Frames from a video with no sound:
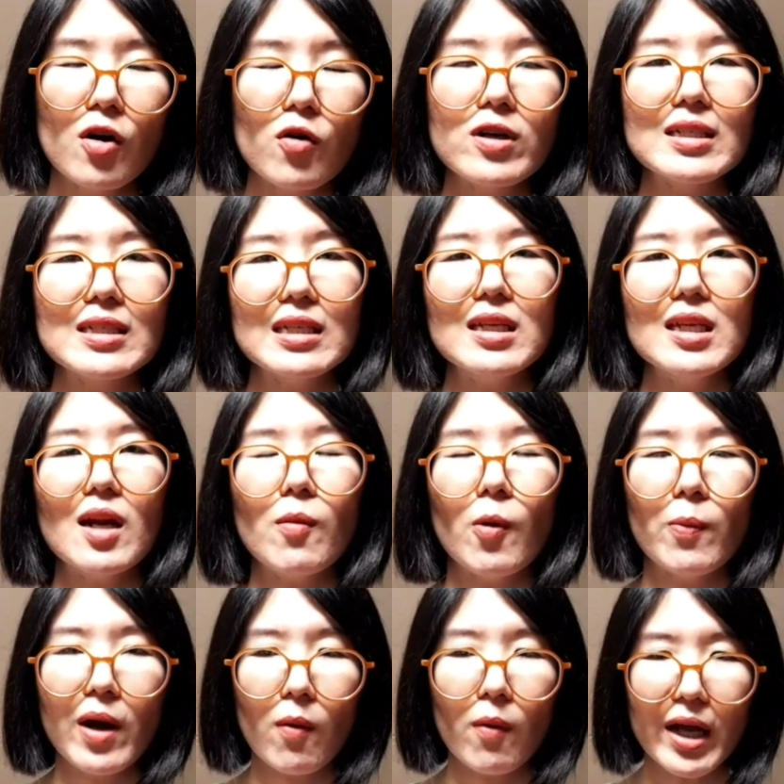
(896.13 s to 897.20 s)
คนที่ระบ
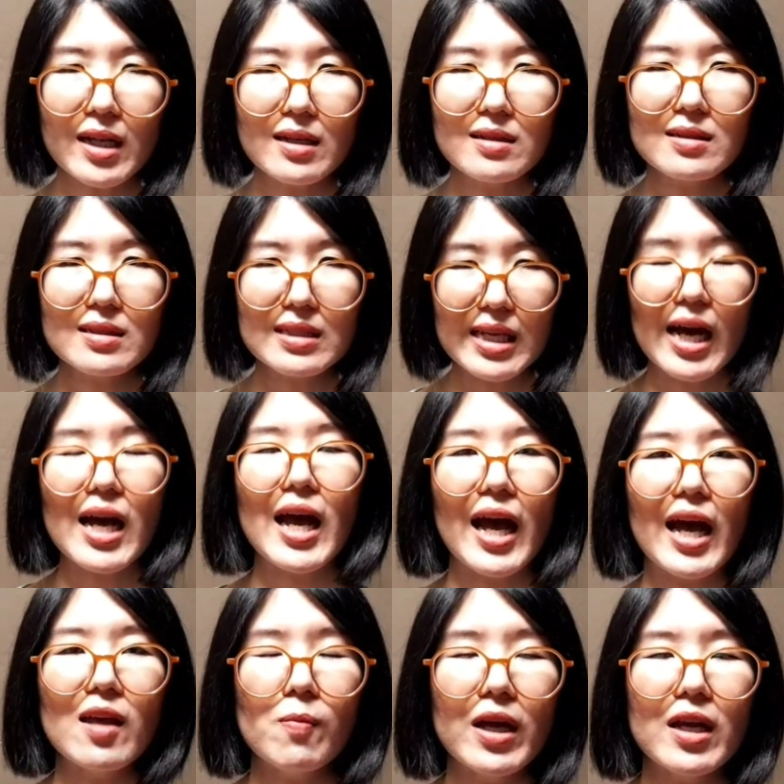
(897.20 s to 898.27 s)
บรางวัลเสีย
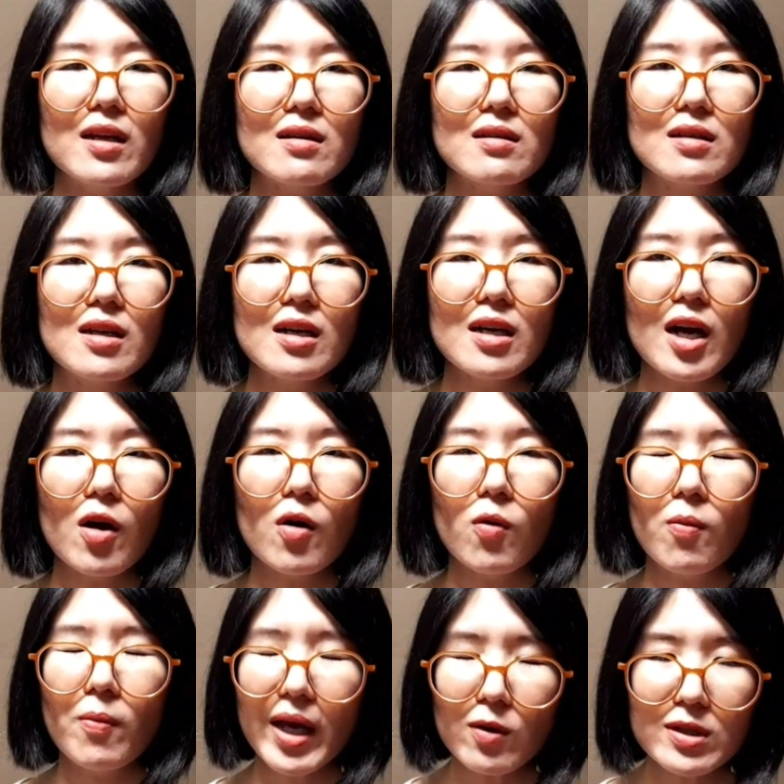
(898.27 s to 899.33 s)
หายไปเนี่ย เขา
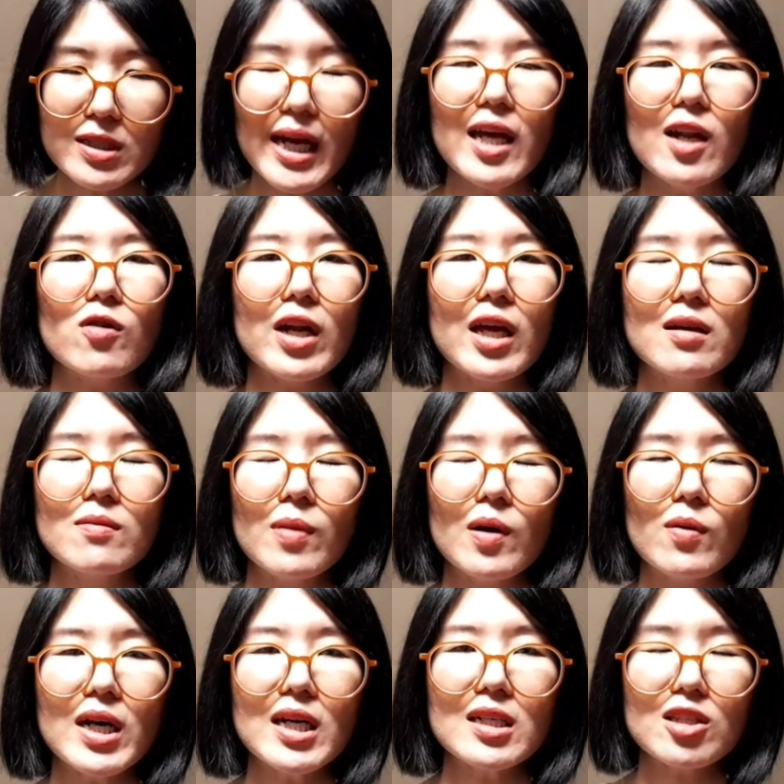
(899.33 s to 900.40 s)
ไม่เข้าใจหรอกนะเพ
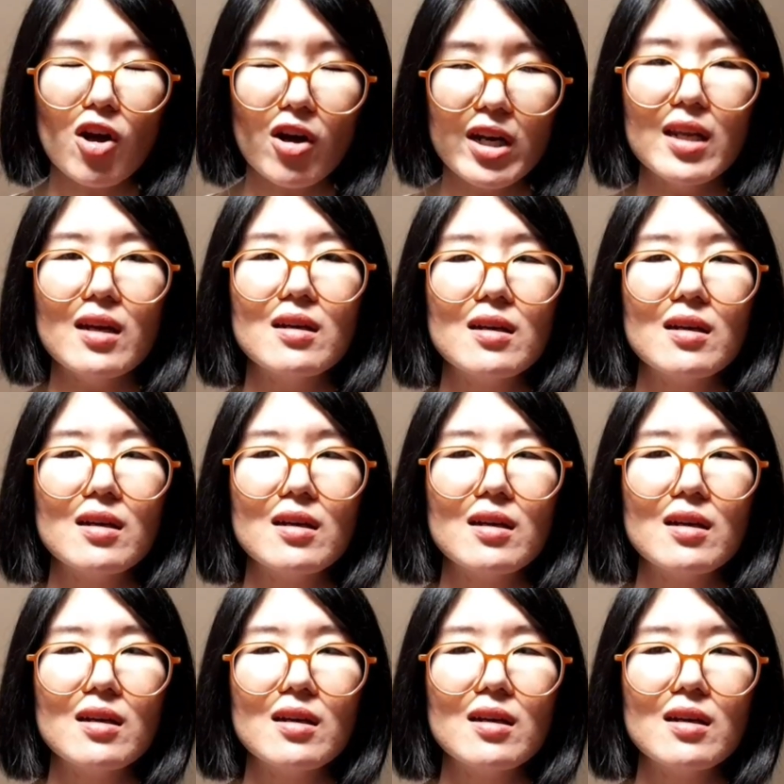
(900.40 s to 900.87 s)
ราะว่าตอนเนี้